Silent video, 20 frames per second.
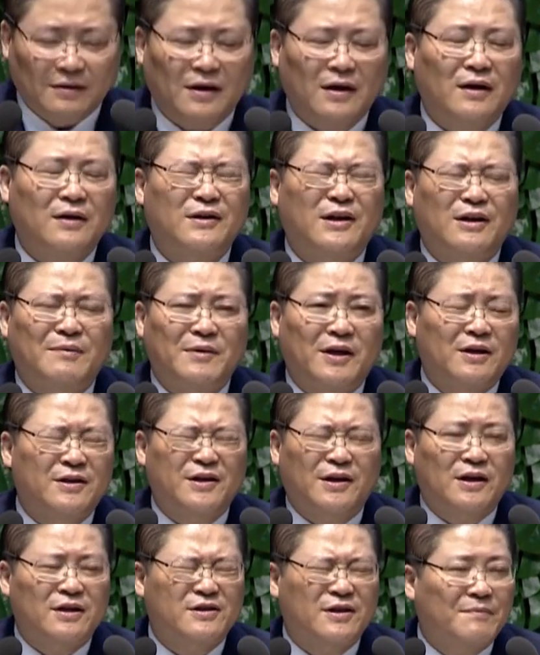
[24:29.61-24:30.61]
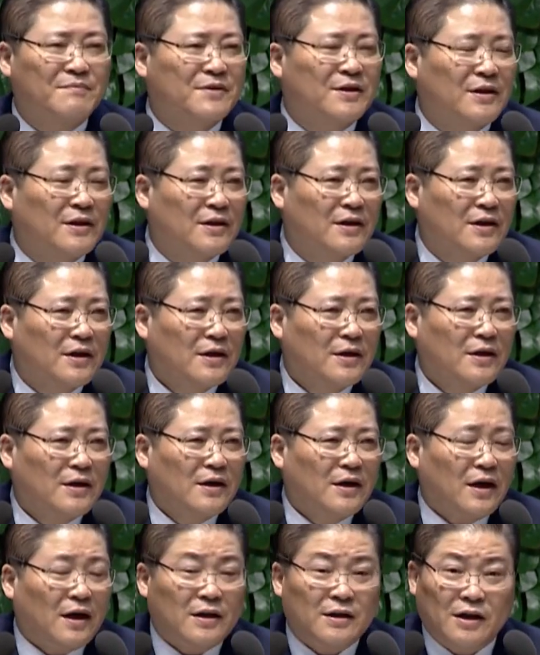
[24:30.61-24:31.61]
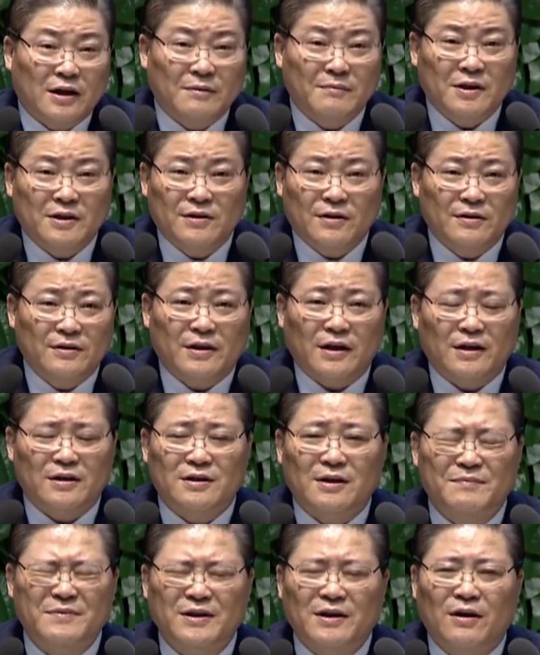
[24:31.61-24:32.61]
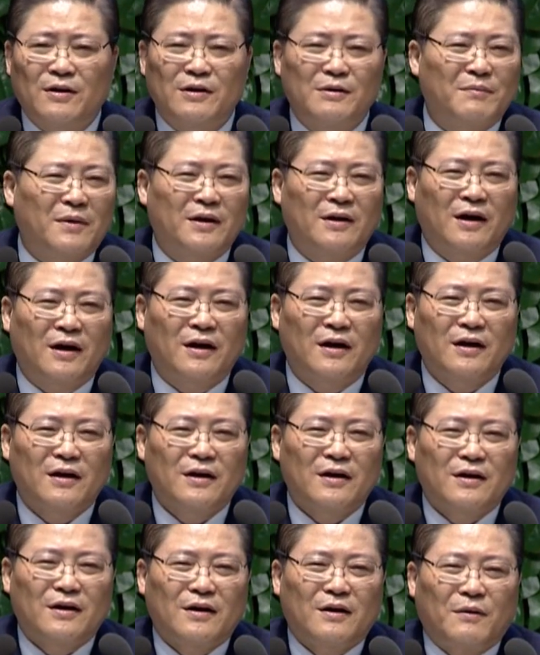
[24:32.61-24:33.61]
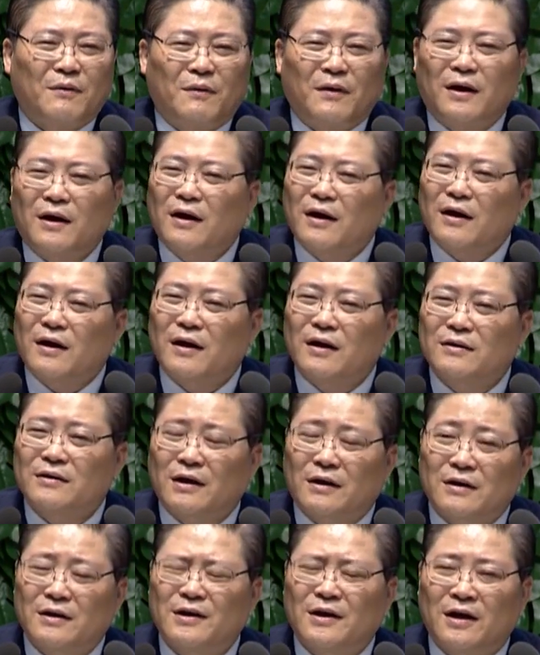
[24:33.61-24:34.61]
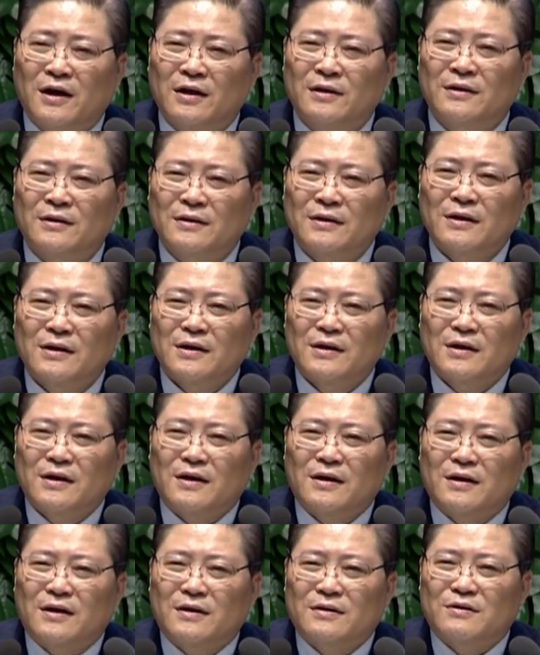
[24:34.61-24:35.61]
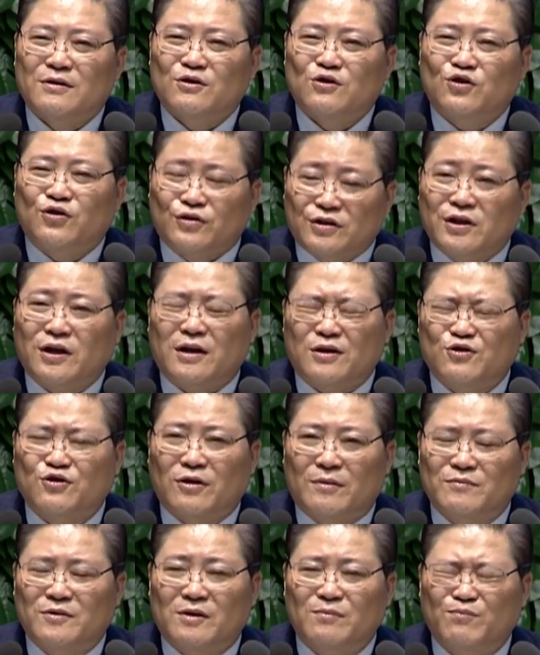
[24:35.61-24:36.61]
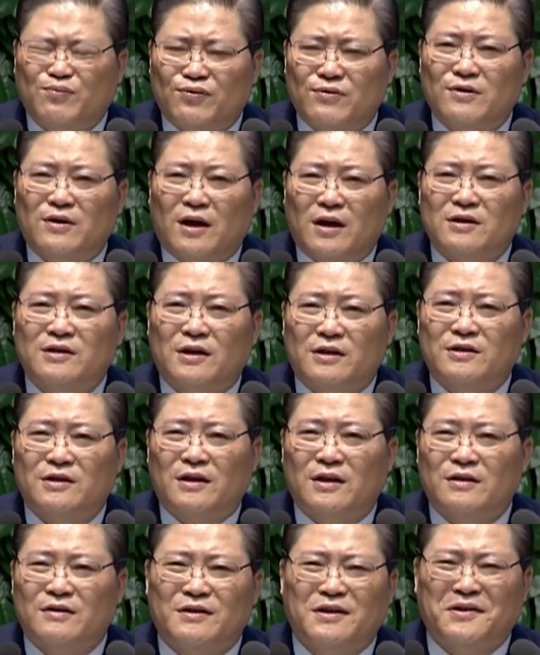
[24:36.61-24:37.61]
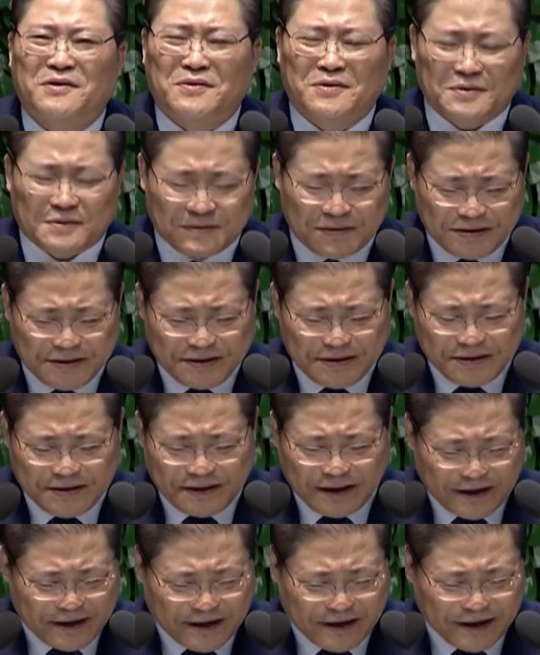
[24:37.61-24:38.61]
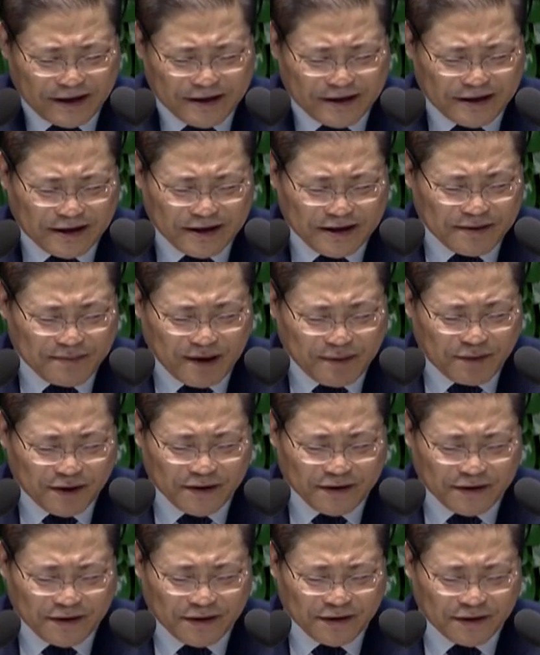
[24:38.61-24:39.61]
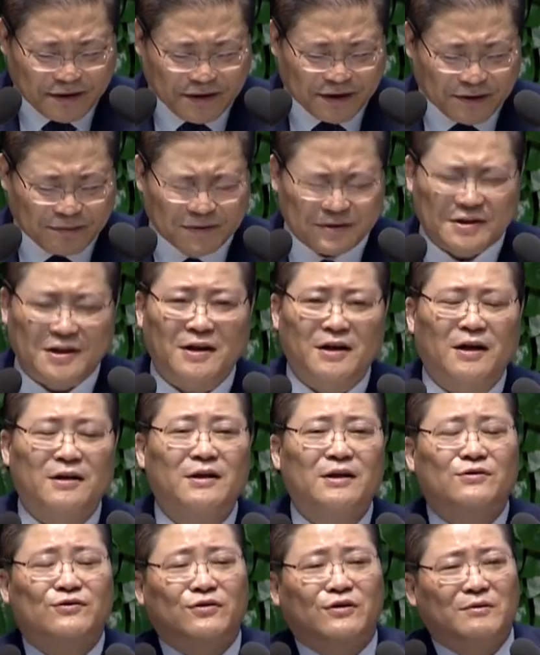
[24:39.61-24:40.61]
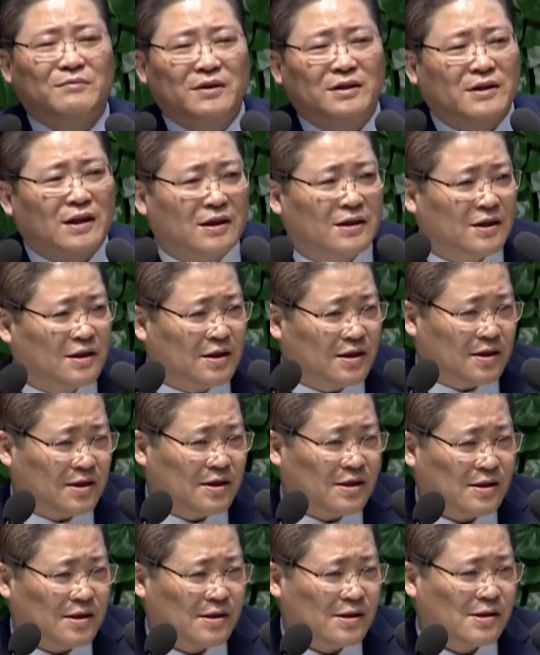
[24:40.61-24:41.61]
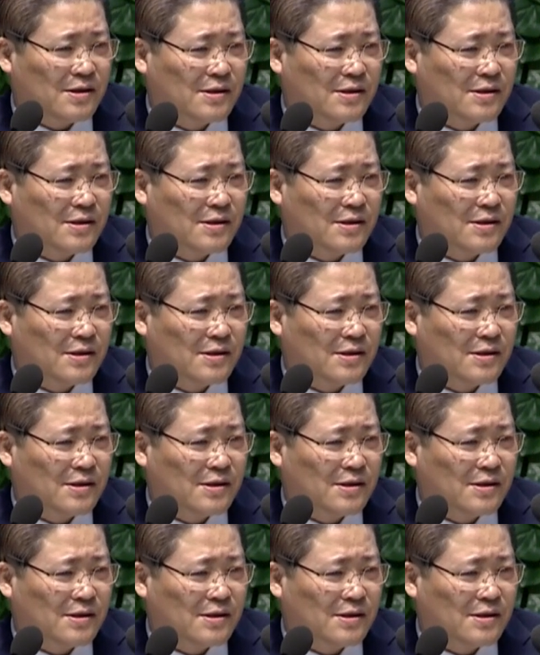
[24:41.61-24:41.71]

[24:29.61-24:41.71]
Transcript: 하나님의 예정의 섭리, 하나님의 선택의 섭리가 얼마나 와, 나를 향한 주체할 수 없는 불강력적인 은혜로 나에게 그냥 임해버린 거예요. 여러분, 제가 예수를 믿다니.